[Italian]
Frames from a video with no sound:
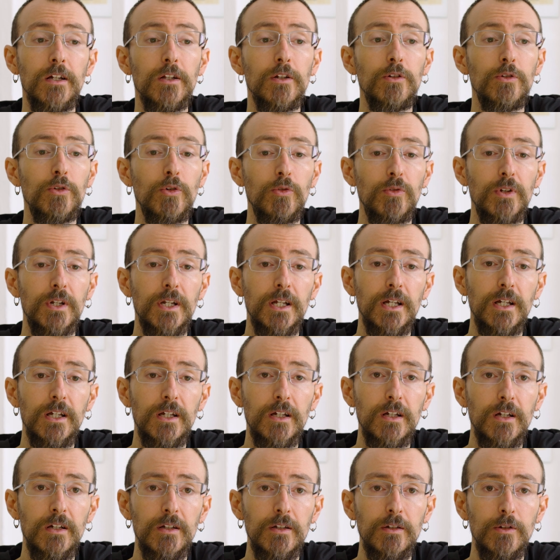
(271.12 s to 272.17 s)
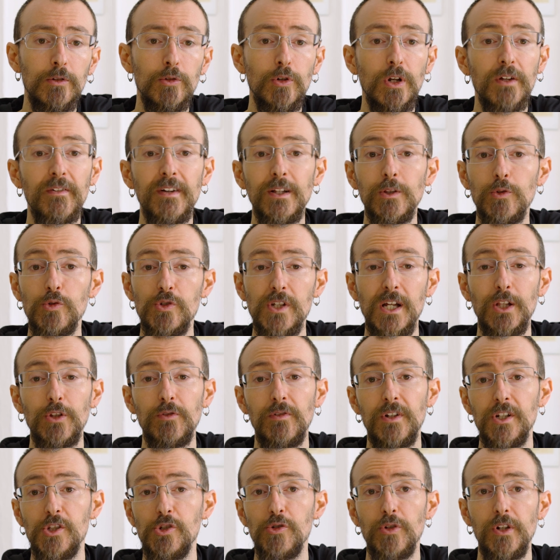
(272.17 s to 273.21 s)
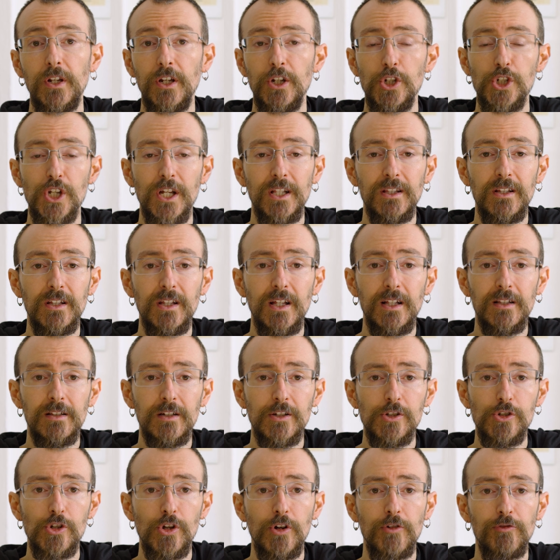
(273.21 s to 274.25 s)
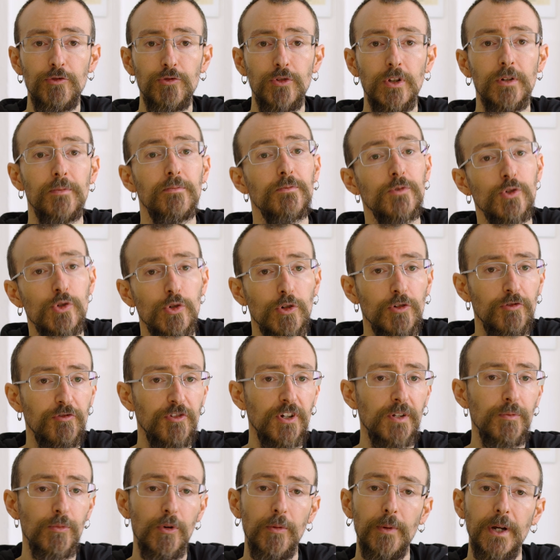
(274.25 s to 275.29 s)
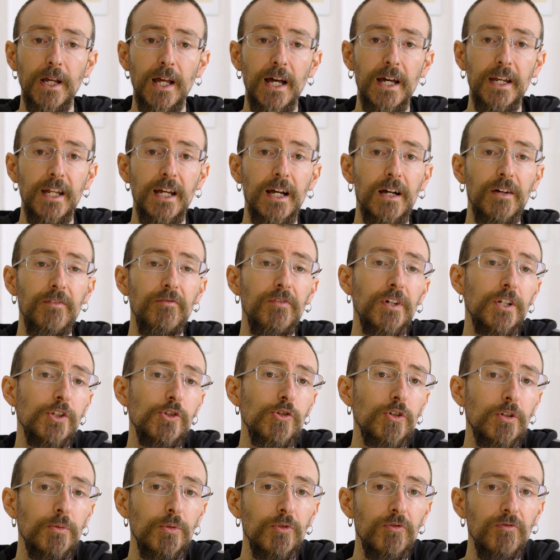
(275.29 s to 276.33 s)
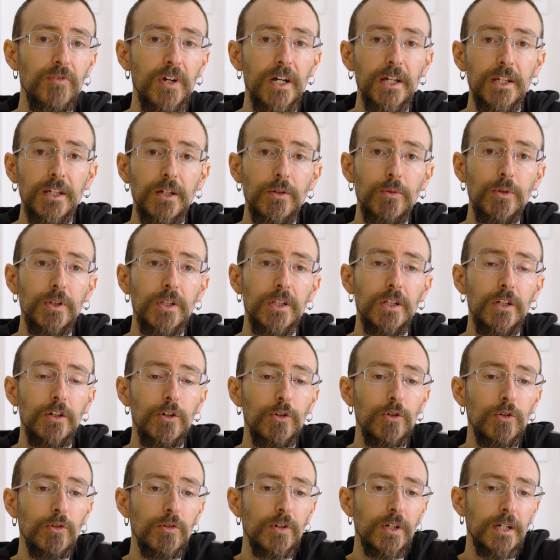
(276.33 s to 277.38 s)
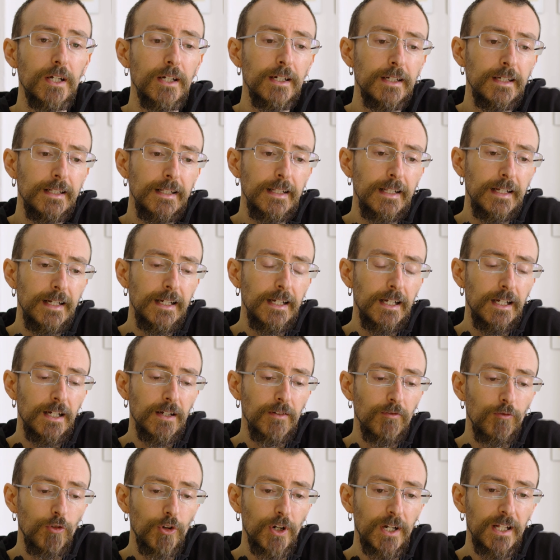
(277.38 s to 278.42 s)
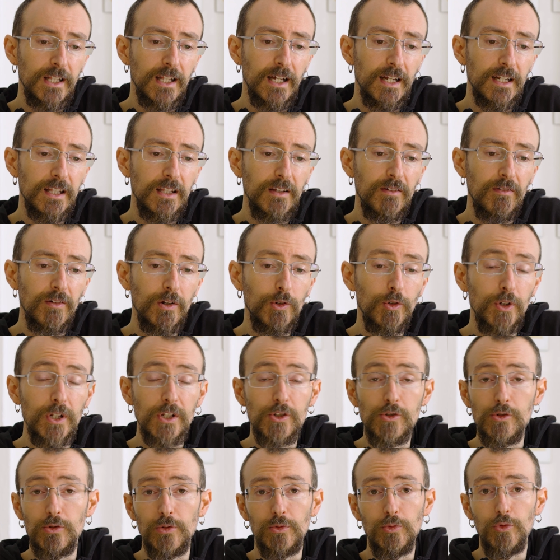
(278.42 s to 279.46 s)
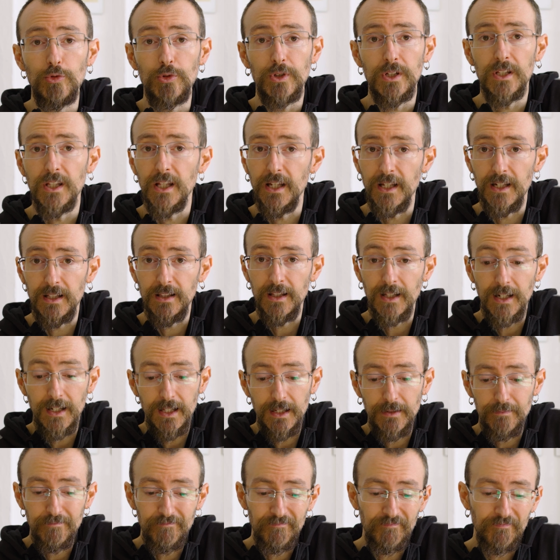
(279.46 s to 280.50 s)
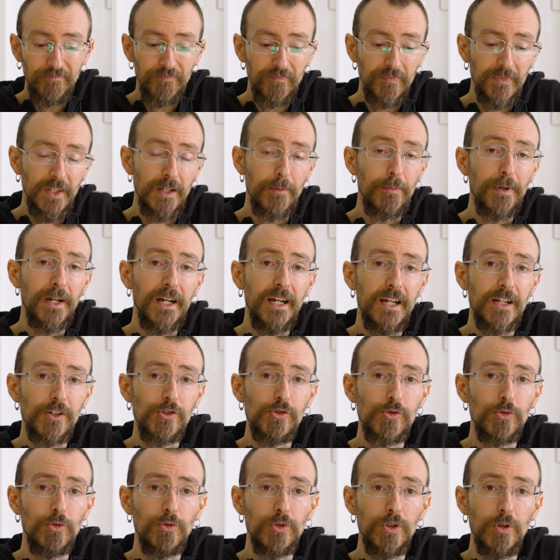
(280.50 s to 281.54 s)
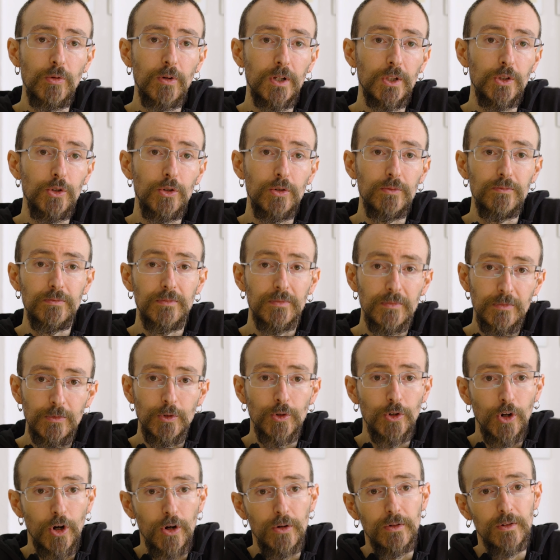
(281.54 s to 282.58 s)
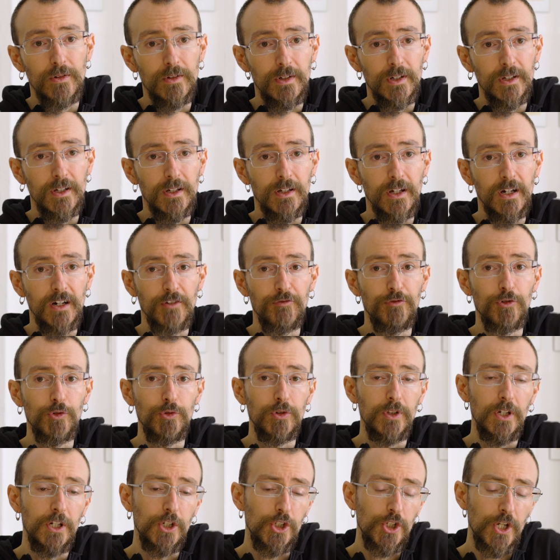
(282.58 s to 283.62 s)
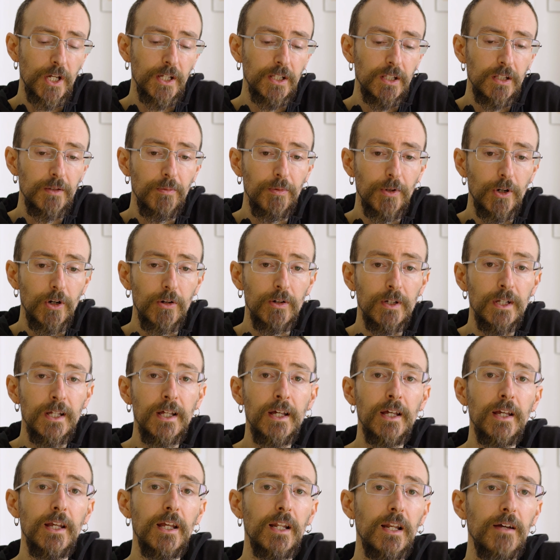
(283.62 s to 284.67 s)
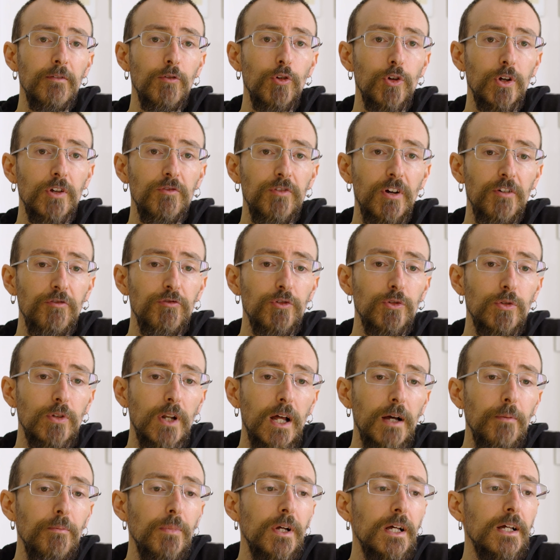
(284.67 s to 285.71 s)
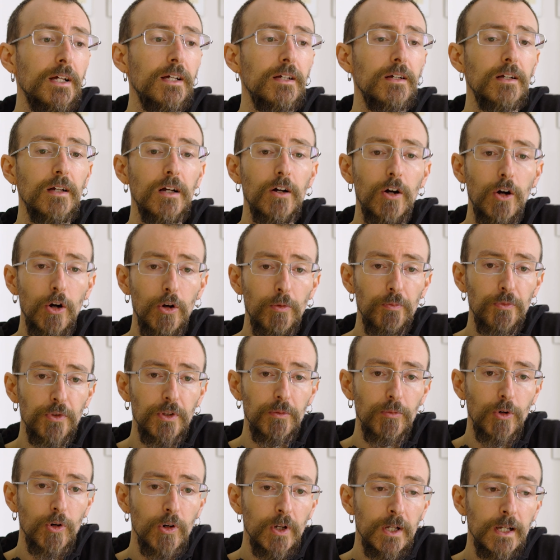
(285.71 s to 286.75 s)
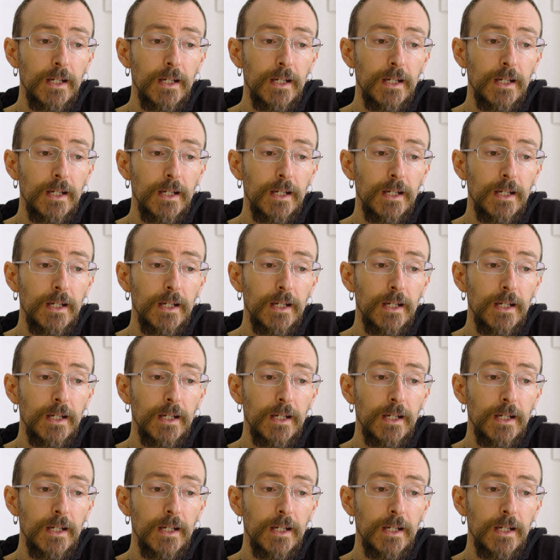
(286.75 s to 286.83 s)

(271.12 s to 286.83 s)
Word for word: non, eh, non, avendo usato versioni recenti di altri software, sono fermo magari a versioni più vecchie, quindi non vorrei dare dei valori assoluti, dei, delle, dei pareri assoluti quando non ho eh, raffronti recenti, però il lavoro che fa Photolab è ottimo.